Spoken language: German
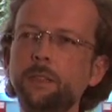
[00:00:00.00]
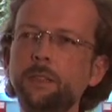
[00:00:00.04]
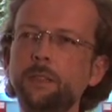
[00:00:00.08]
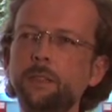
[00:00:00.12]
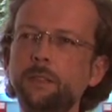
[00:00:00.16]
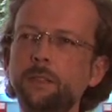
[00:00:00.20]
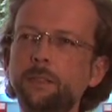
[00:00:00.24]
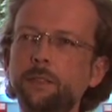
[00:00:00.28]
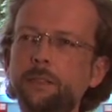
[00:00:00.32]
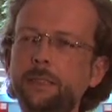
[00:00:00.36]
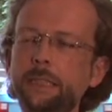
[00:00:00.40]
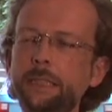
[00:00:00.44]

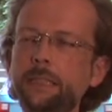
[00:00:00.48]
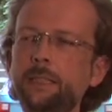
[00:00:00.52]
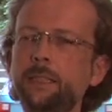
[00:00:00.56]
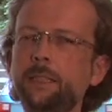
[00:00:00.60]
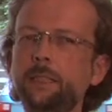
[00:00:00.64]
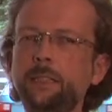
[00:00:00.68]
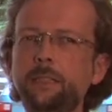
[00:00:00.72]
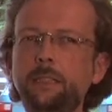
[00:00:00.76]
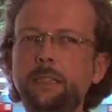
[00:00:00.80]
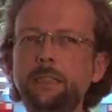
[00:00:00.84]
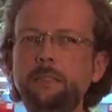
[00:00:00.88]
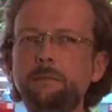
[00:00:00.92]
äh,
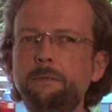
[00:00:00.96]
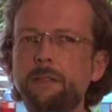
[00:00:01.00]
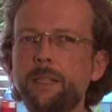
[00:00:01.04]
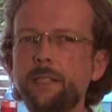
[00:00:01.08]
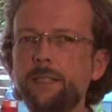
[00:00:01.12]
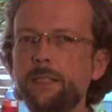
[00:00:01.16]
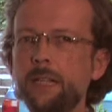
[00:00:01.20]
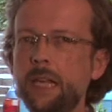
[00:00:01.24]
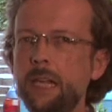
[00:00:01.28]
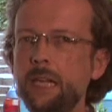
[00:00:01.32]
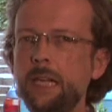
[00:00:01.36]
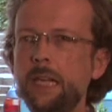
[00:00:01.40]
Dinge, die
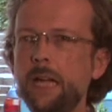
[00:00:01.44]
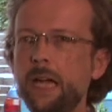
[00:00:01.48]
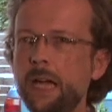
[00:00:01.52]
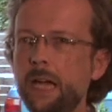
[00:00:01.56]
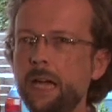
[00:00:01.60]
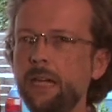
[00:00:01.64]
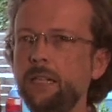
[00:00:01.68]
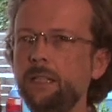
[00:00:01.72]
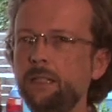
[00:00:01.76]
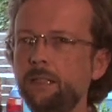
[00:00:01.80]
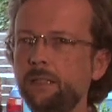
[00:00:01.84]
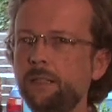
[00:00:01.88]
fast alle
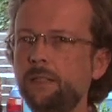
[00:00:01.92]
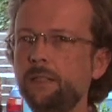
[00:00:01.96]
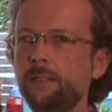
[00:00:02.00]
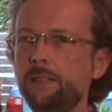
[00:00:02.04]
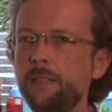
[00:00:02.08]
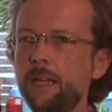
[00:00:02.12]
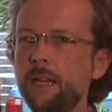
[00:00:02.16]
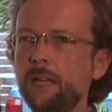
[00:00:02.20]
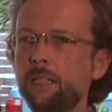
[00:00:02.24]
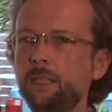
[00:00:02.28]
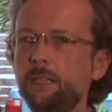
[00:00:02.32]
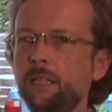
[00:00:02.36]
Heiler
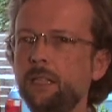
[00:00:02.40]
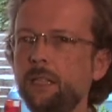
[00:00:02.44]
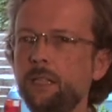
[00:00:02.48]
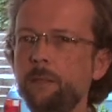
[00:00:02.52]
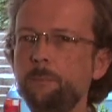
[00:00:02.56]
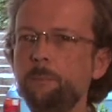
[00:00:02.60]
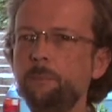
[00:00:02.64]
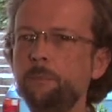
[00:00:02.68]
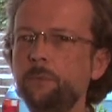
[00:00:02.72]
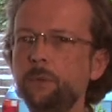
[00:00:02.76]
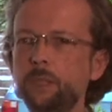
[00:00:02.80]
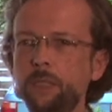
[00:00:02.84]
gesagt
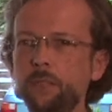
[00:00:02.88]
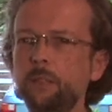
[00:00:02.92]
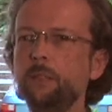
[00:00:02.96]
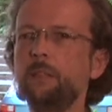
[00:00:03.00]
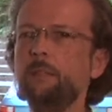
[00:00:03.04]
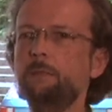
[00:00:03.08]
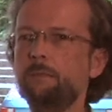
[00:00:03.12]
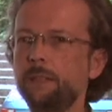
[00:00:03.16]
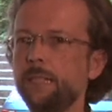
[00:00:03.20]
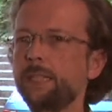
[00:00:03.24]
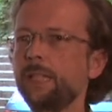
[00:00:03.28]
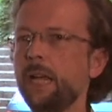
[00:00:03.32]
haben,
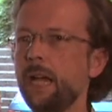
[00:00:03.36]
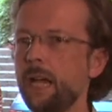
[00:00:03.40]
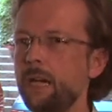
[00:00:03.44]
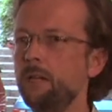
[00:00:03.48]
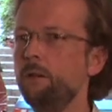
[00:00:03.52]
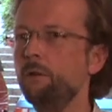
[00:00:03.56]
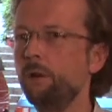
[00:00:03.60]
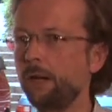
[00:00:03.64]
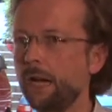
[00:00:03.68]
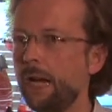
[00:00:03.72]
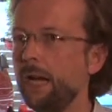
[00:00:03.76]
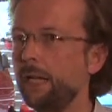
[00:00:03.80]
was
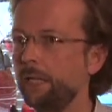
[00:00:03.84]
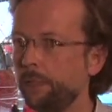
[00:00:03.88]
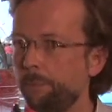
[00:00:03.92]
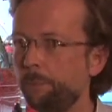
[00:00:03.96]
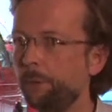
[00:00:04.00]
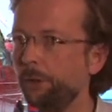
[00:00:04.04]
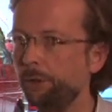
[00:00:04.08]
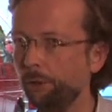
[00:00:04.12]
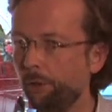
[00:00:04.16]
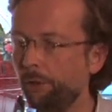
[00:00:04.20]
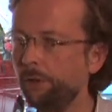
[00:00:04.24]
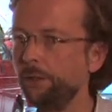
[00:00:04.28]
Heilung eigentlich
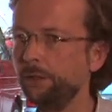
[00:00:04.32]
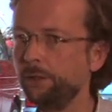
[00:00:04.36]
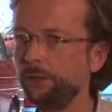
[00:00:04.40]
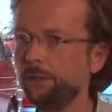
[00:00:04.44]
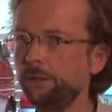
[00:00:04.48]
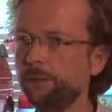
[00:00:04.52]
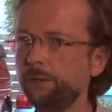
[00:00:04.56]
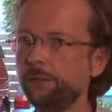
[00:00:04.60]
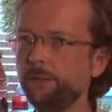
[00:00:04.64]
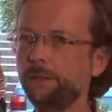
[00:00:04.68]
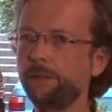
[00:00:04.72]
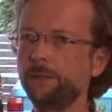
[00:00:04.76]

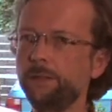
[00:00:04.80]
bedeutet?